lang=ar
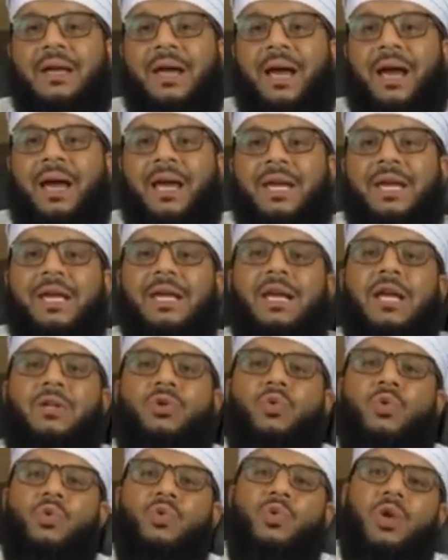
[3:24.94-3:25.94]
حيلة
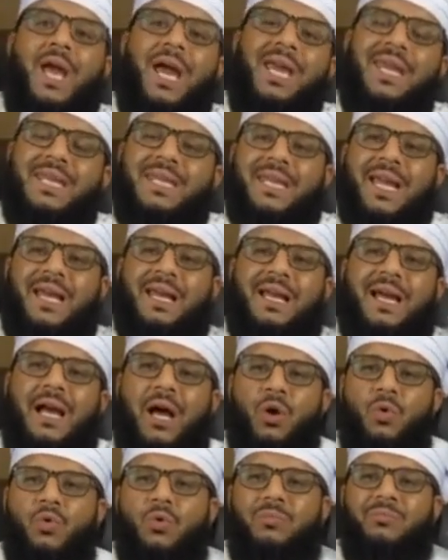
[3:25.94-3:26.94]
أولئك
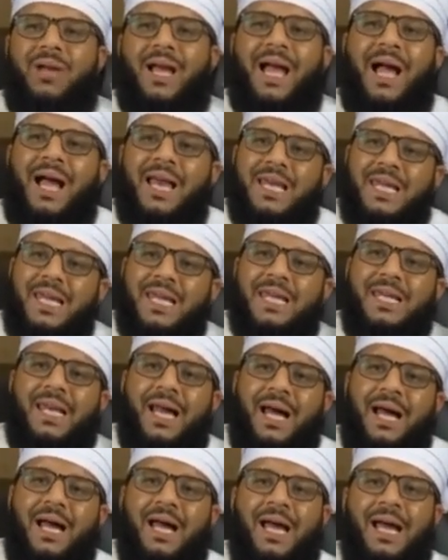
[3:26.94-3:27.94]
القوم
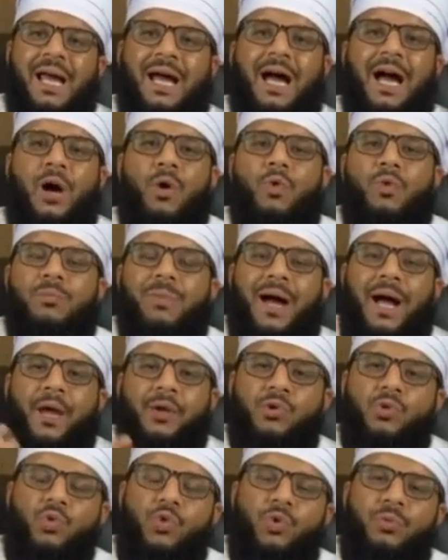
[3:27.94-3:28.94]
قليلة أو
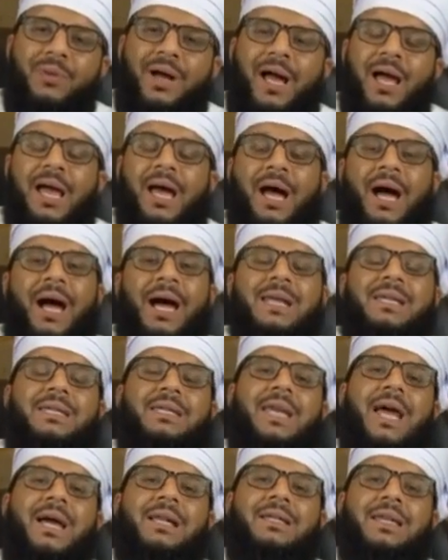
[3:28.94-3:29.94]
معدومة
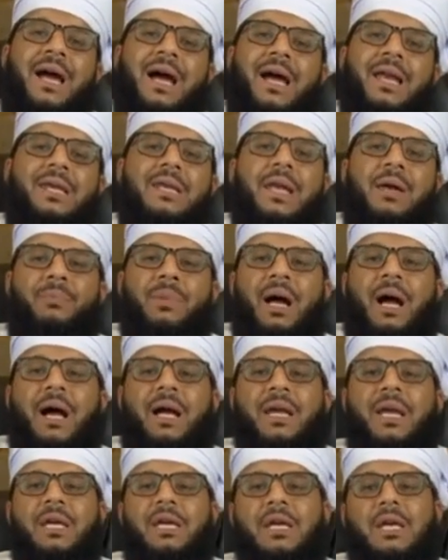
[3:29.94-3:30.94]
حتى تغلب
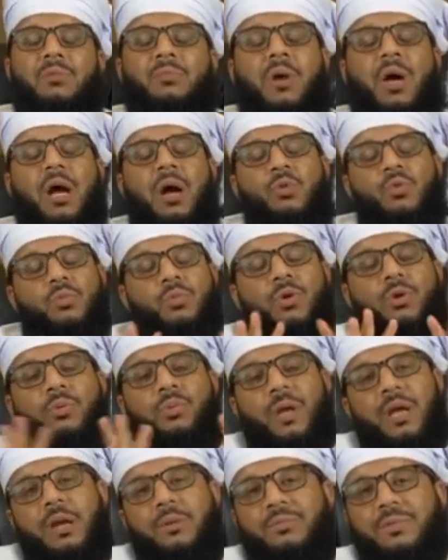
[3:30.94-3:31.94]
عليهم قوم
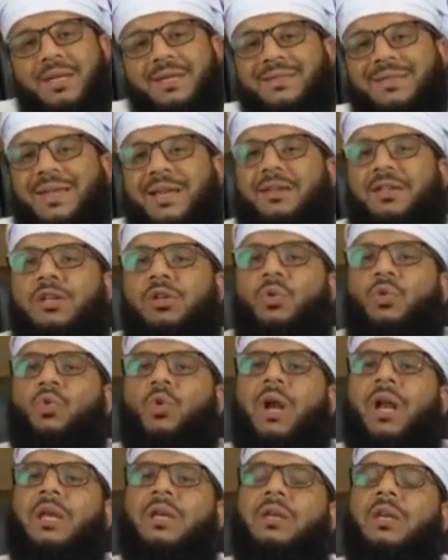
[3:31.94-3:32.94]
فلم
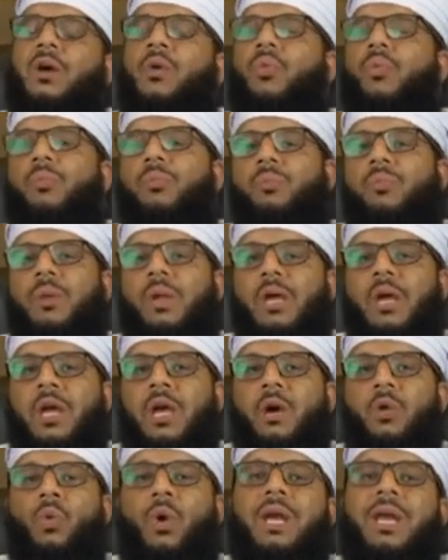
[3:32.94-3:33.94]
يستطيعوا ردهم
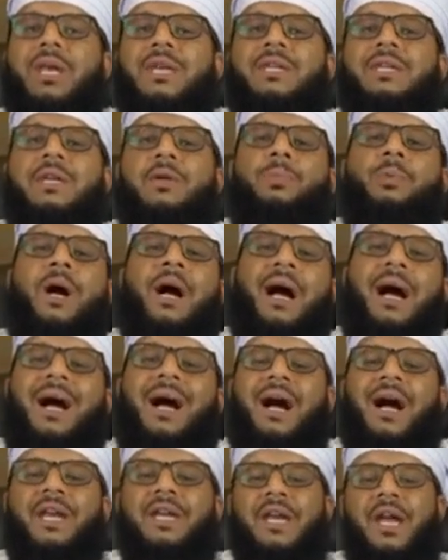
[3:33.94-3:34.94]
ولا الدفاع
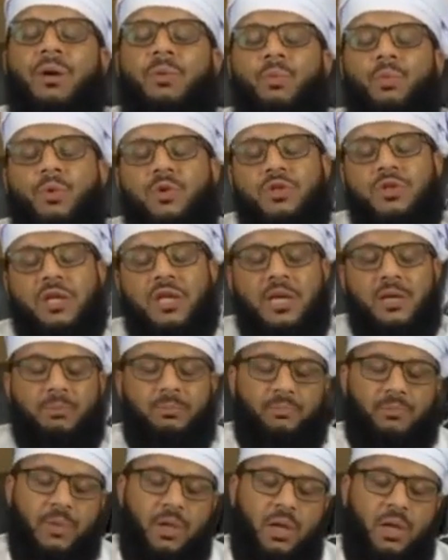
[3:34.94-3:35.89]
عن أنفسهم